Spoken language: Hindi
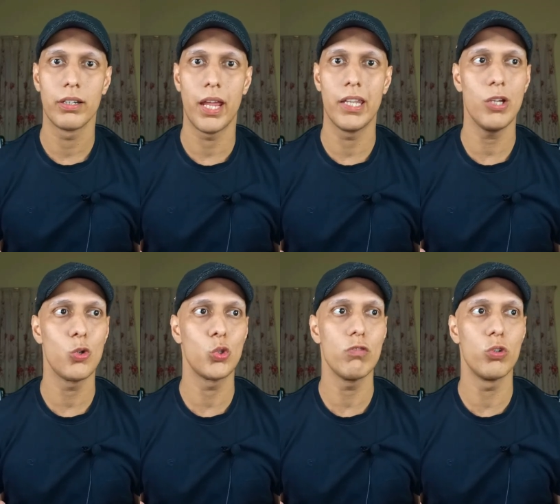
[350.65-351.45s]
कहने
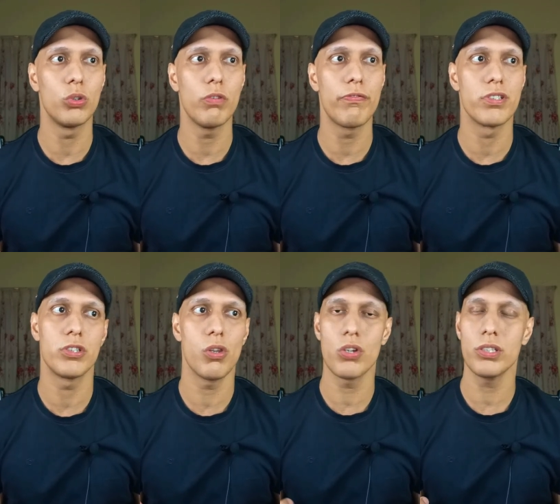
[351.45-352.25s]
को तो वो तो
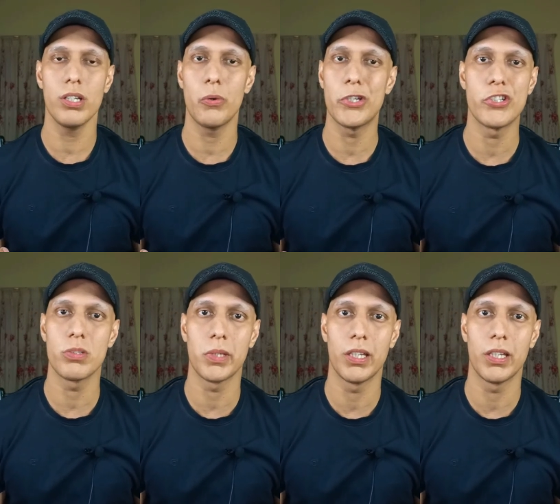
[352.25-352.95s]
फिजियोलॉजिकल रेंजेस